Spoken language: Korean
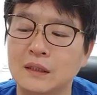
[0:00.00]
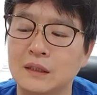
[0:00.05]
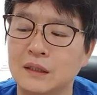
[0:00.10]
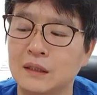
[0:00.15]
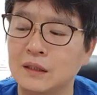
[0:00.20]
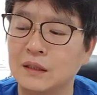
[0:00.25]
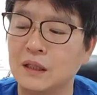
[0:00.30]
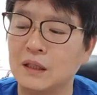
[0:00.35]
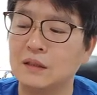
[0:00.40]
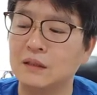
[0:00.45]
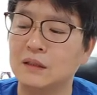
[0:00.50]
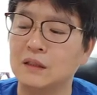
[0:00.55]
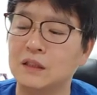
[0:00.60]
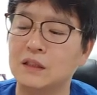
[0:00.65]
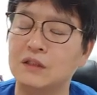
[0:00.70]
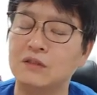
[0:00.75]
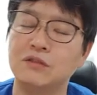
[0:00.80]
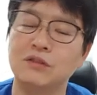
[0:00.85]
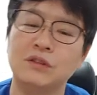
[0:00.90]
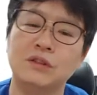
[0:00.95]
길게는
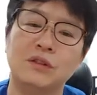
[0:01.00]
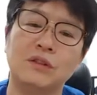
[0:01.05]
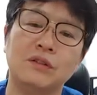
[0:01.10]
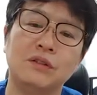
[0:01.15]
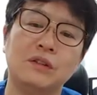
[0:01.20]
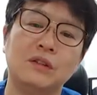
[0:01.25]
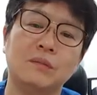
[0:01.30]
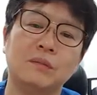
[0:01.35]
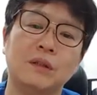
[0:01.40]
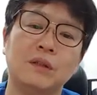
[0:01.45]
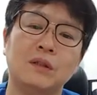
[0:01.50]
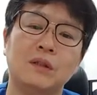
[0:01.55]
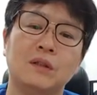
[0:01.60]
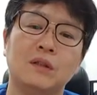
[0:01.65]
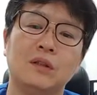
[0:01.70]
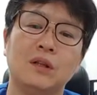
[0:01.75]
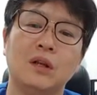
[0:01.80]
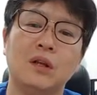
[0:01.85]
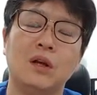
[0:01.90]
일주일, 열흘이면은